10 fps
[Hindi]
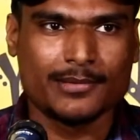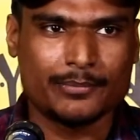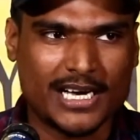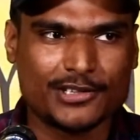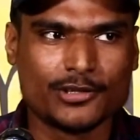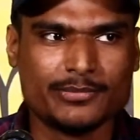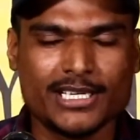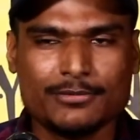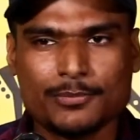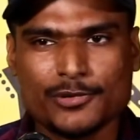बातों
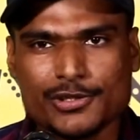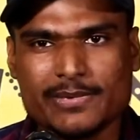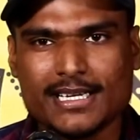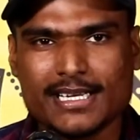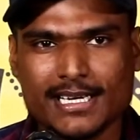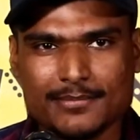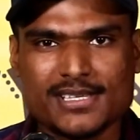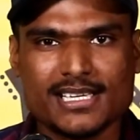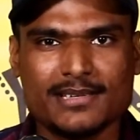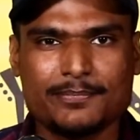में वो पूछ बैठे
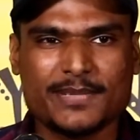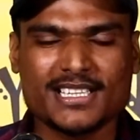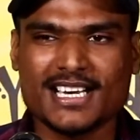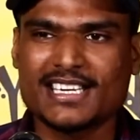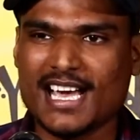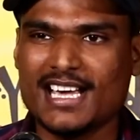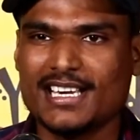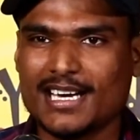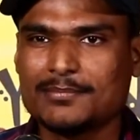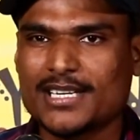हमसे पता क्या है
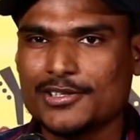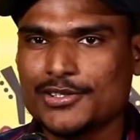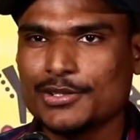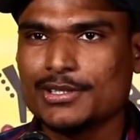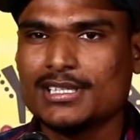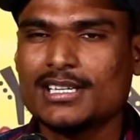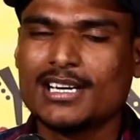आपका हुजूर